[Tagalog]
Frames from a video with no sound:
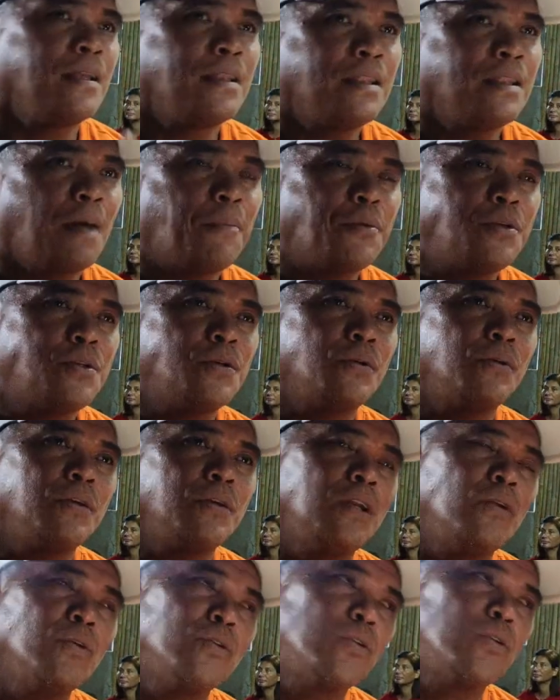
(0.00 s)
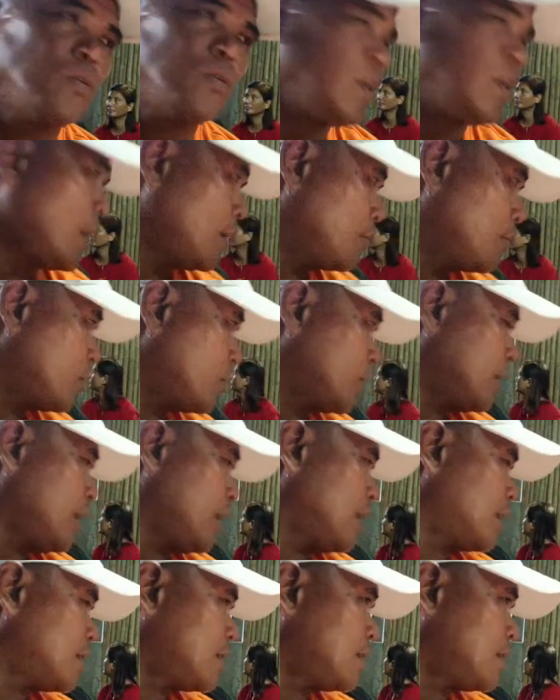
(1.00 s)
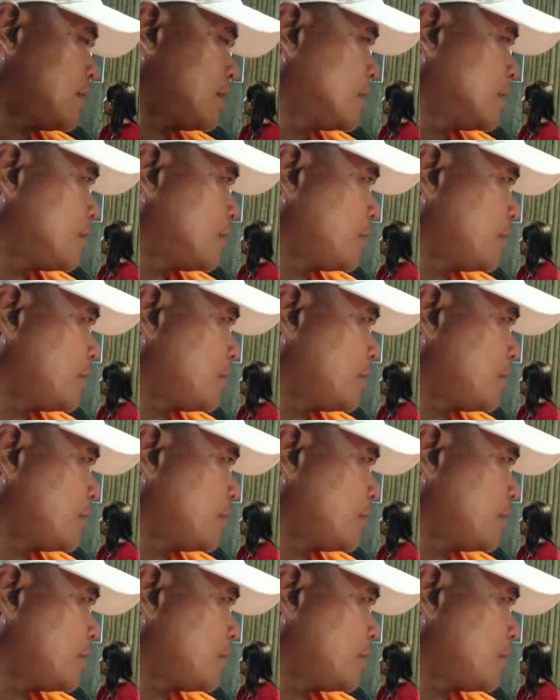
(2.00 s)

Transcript: Tapos yung niluto niyang burger, hmm.